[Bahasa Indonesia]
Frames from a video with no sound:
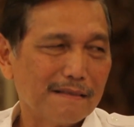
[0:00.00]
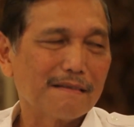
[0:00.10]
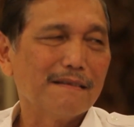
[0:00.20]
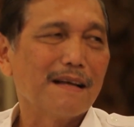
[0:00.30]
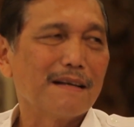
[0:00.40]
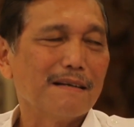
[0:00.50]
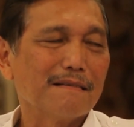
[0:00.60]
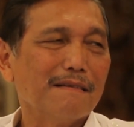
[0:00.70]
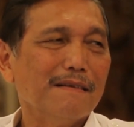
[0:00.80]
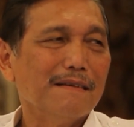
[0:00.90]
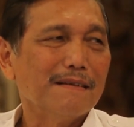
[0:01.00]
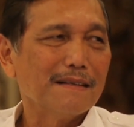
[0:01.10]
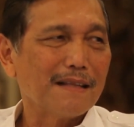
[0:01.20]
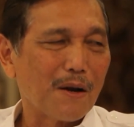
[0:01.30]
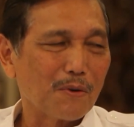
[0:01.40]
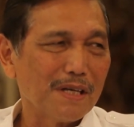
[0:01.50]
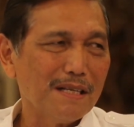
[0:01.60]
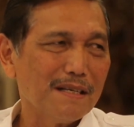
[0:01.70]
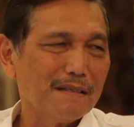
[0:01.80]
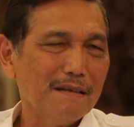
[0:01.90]
hanya sekedar ditaruh
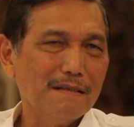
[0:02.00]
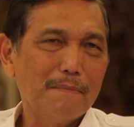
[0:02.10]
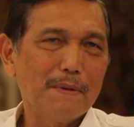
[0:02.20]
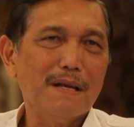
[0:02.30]
saja. Jadi saya